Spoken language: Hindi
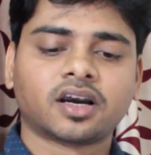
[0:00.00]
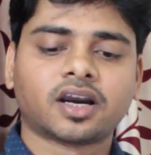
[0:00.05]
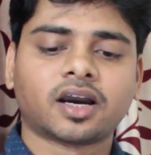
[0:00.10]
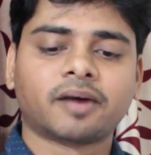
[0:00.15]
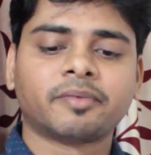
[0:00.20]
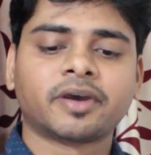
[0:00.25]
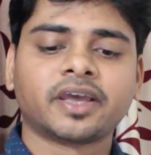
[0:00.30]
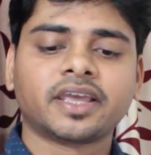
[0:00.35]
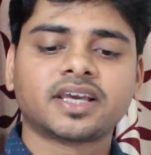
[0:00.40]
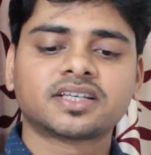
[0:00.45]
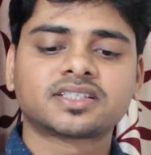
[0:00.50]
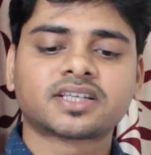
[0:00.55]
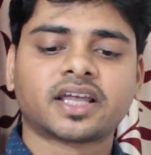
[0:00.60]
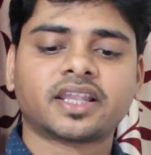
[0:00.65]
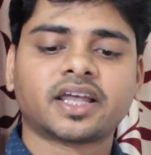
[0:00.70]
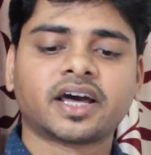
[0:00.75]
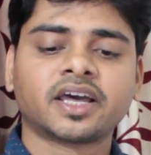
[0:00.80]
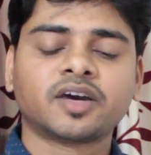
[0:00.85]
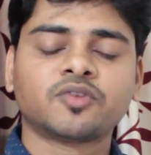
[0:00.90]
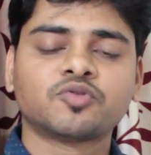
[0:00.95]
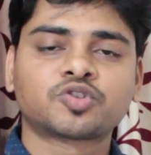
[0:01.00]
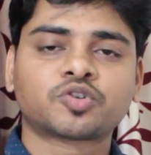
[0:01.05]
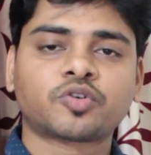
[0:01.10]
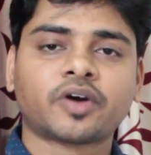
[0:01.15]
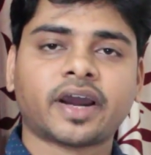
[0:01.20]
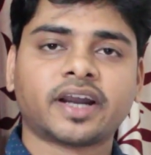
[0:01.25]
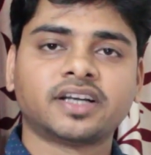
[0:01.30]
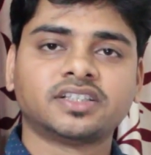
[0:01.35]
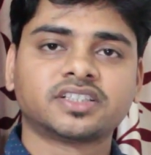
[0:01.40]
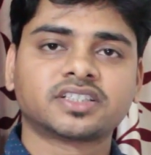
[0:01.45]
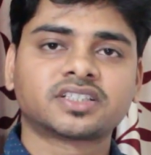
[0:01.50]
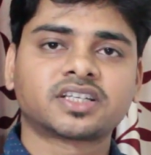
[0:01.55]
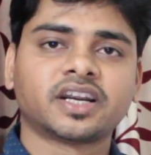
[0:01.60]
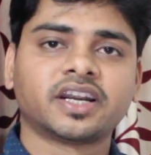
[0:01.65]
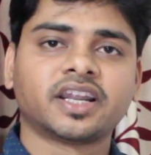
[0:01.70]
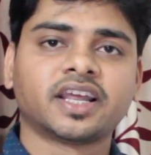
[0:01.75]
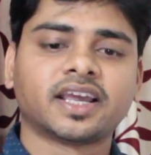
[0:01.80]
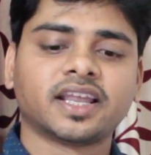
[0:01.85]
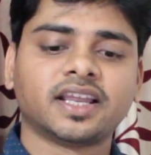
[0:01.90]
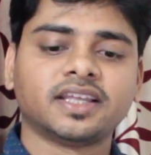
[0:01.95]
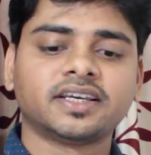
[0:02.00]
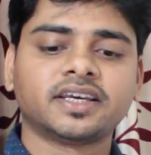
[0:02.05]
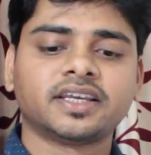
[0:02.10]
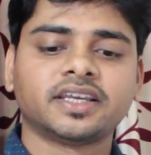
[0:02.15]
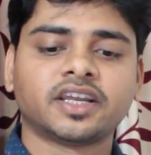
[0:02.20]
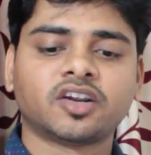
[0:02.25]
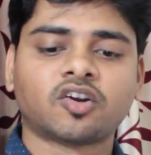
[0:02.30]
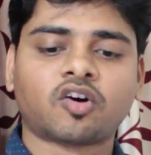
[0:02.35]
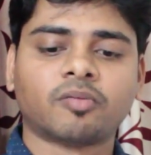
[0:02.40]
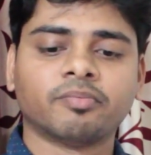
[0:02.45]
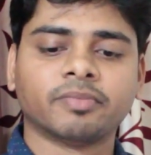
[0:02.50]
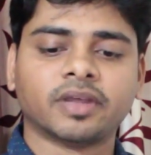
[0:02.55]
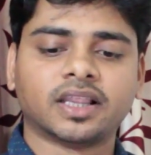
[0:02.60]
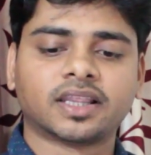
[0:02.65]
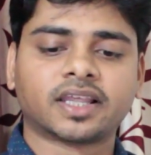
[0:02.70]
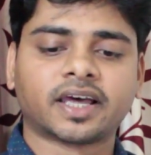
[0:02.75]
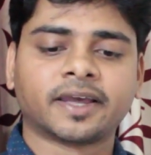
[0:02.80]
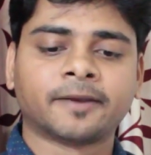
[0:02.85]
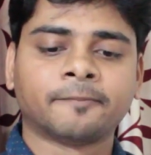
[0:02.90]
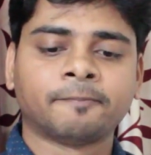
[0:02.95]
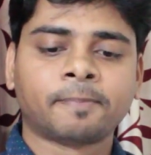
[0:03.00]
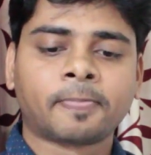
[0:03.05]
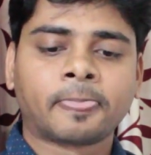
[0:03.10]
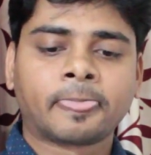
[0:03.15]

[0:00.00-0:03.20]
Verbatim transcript: कम है या ज्यादा है उसको एडजस्ट करने के लिए ये नॉब मिलता है